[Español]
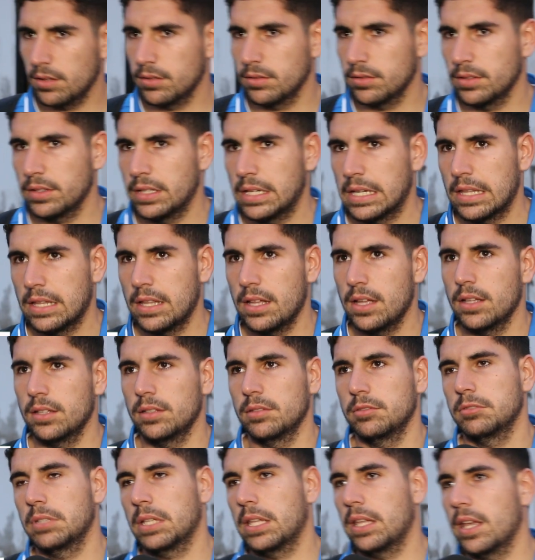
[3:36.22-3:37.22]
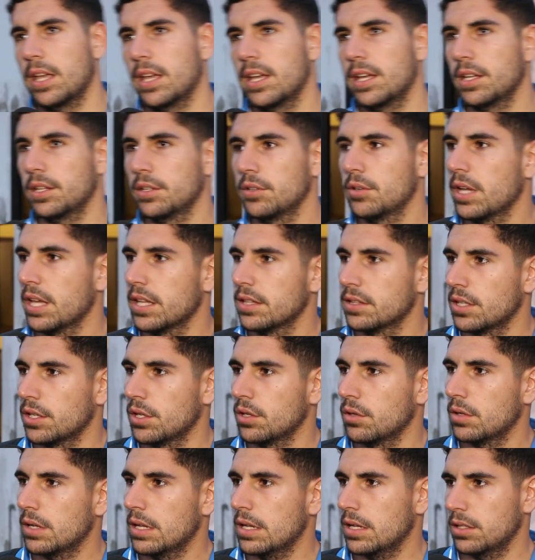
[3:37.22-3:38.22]
Es verdad, no es que no hayan
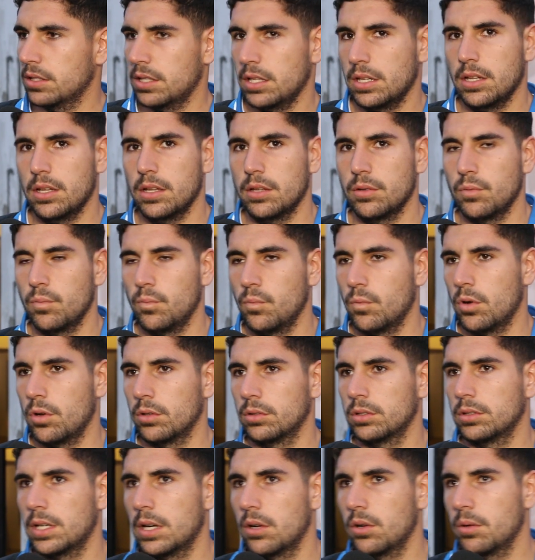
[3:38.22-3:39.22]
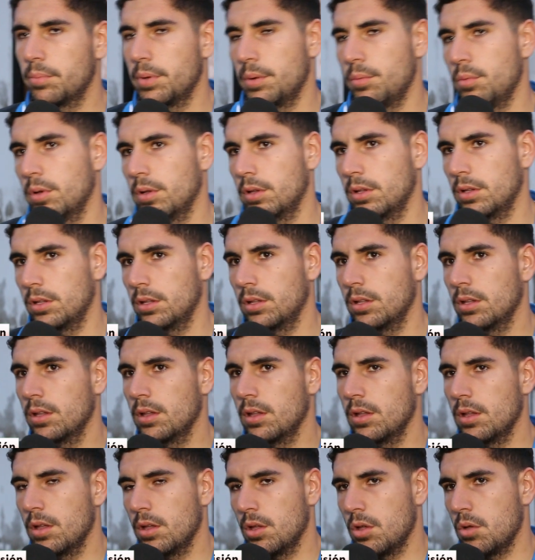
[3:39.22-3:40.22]
tenido nada, tenían un contragolpe muy
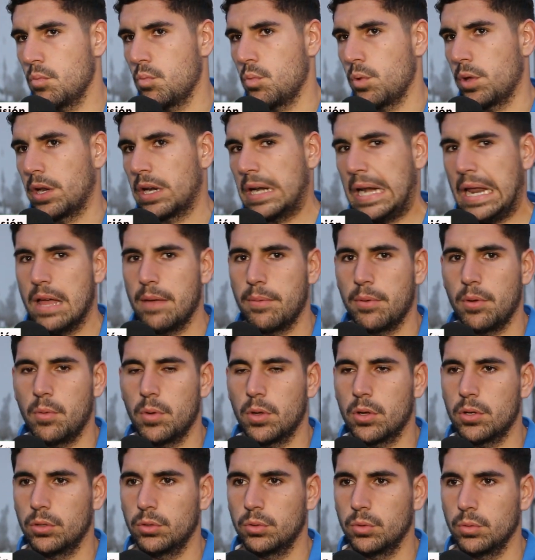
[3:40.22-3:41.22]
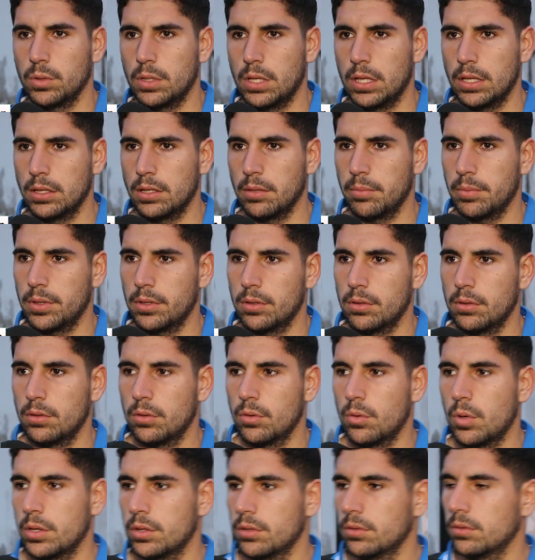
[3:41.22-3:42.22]
muy rápido, muy contundente,
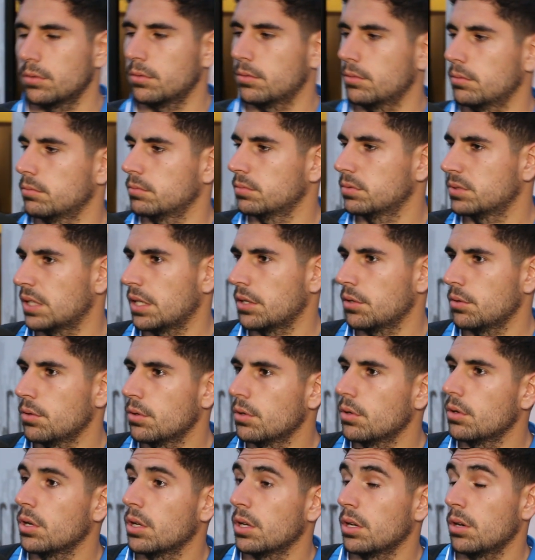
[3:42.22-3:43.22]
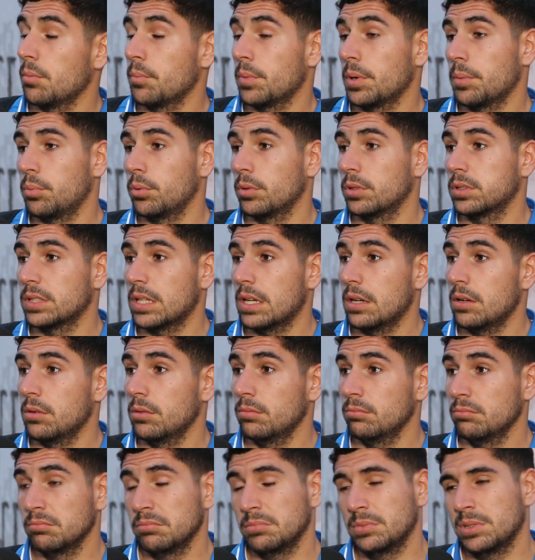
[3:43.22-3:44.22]
pero cuando salió el hombre
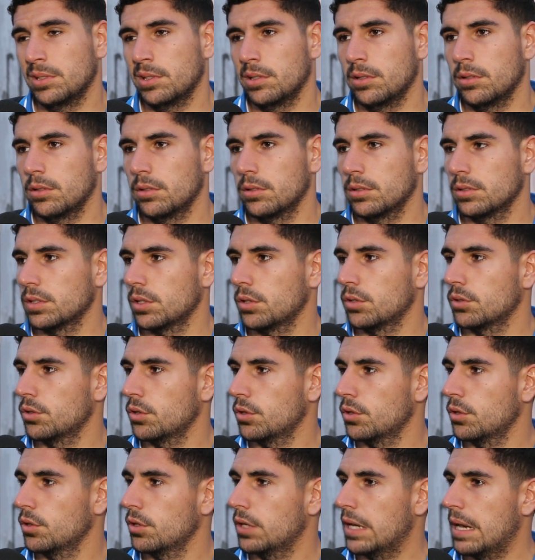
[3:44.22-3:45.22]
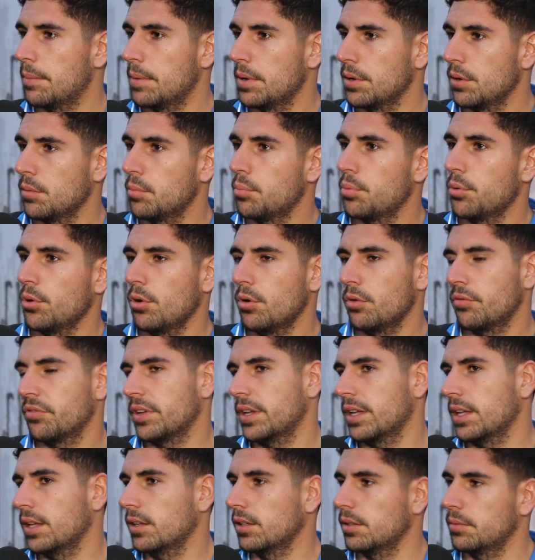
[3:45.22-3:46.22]
expulsado, se notó la mano del
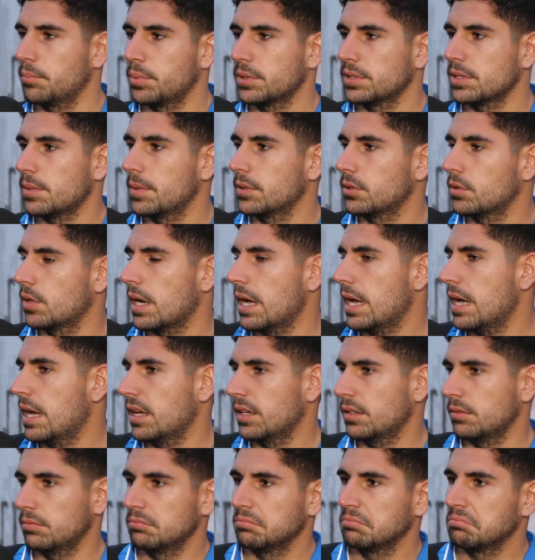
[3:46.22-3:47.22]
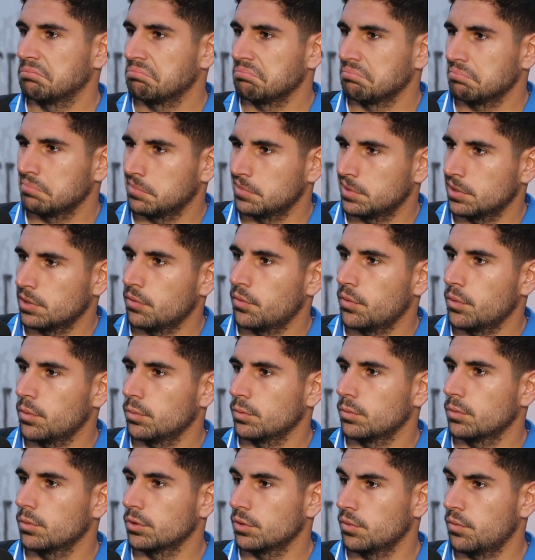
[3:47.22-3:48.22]
profe, ahí empezamos a tocar. Se fue,
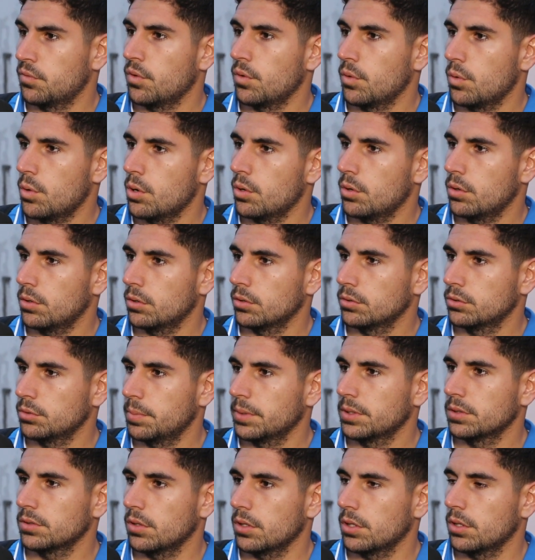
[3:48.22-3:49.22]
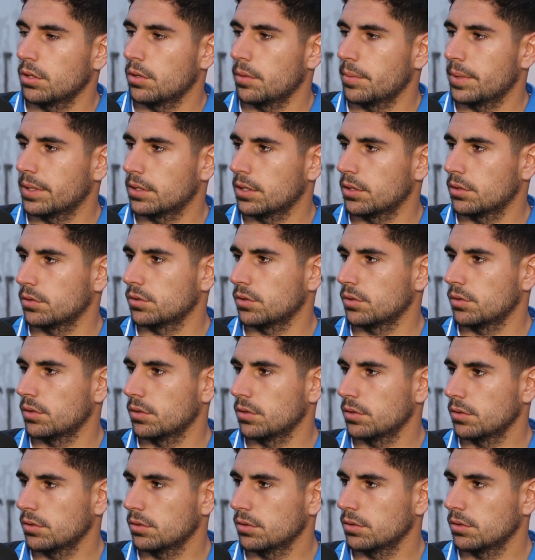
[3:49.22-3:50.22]
un, juego súper sólido de parte de
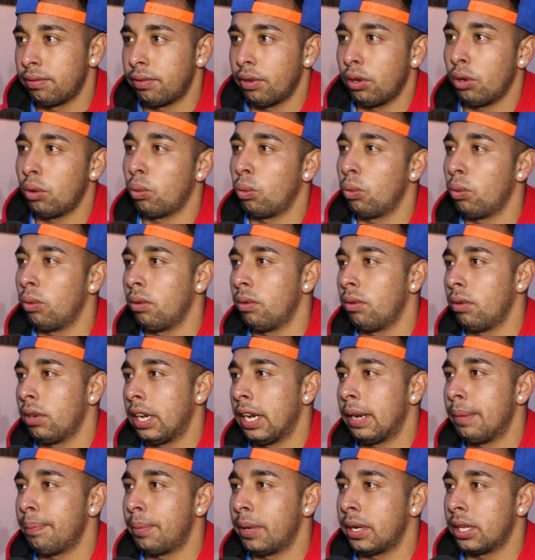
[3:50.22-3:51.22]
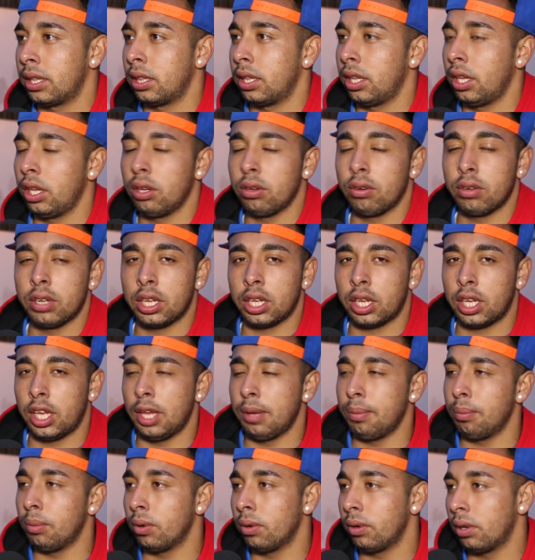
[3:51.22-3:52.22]
nosotros. Fue un, gran partido en
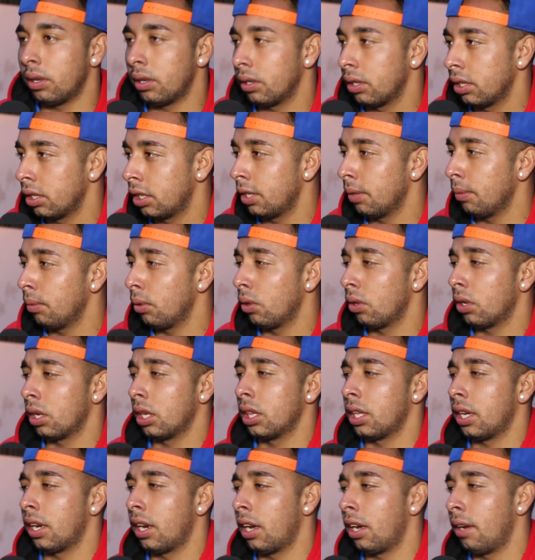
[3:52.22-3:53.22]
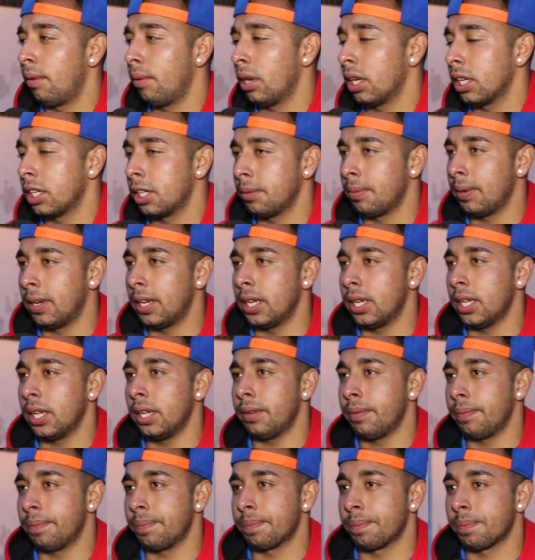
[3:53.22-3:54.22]
equipo, hicimos lo que trabajamos la semana
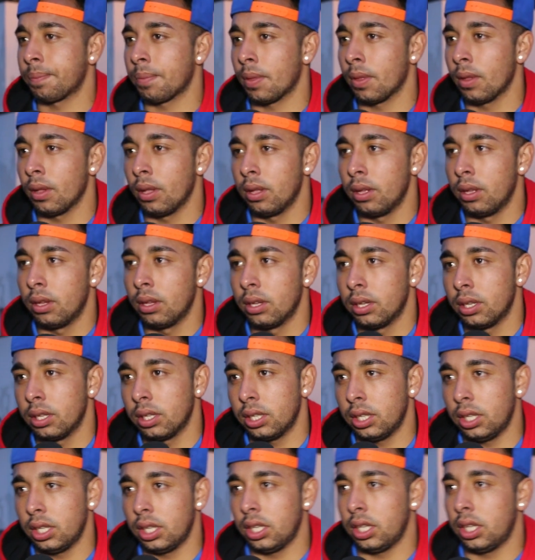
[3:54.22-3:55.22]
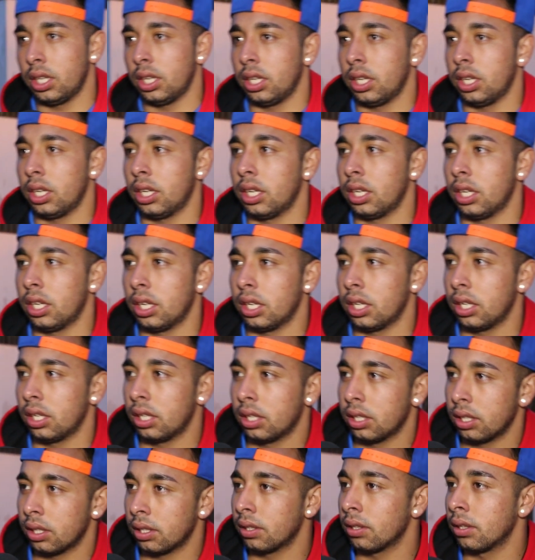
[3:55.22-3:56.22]

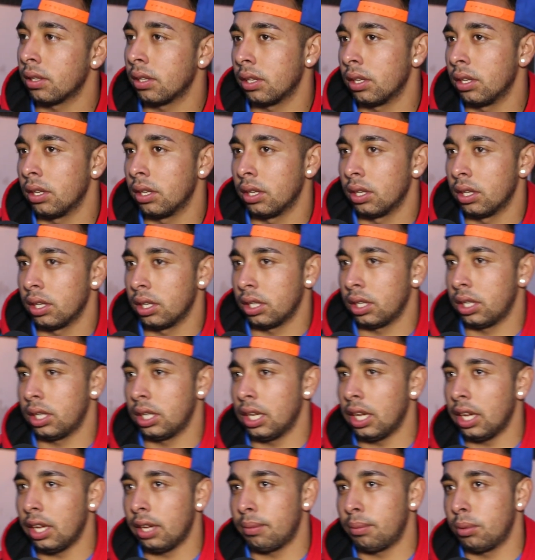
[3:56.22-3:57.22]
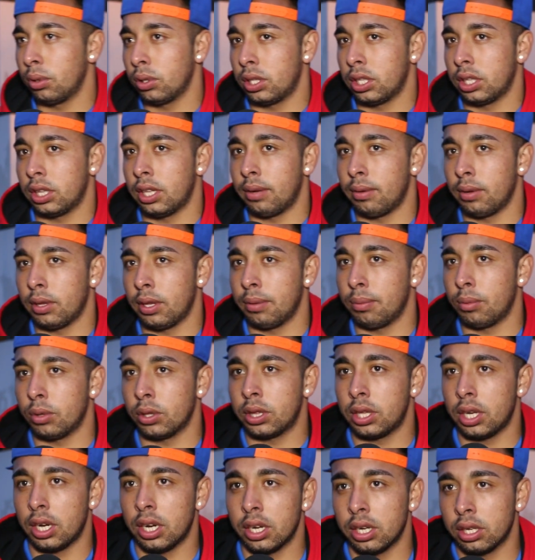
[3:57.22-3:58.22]
y, y nada, pues tratamos de
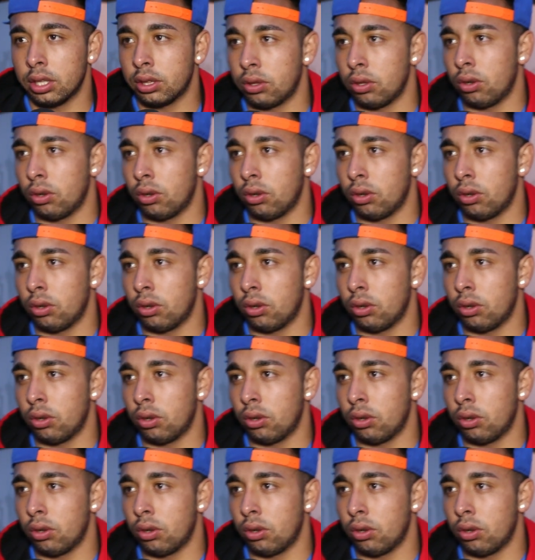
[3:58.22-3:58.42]
demostrar...